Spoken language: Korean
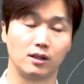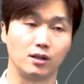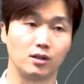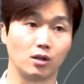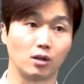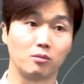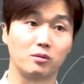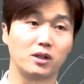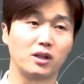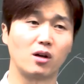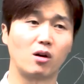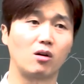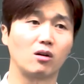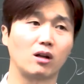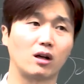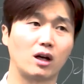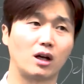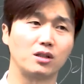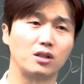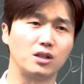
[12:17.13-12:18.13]
여러분들에게
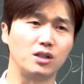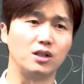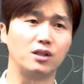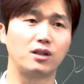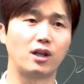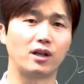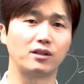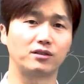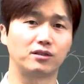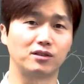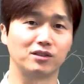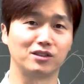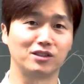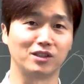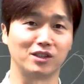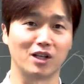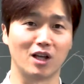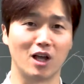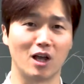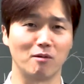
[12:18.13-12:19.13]
허락하신 이
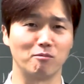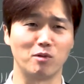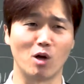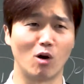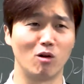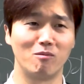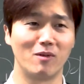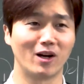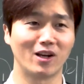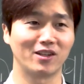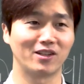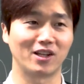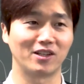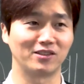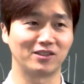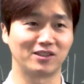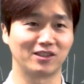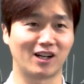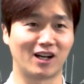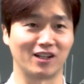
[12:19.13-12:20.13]
테스트는 멸망의
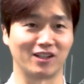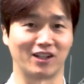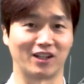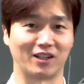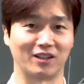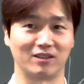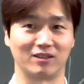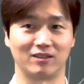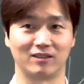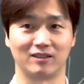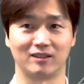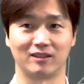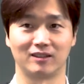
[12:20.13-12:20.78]
테스트가 아니에요.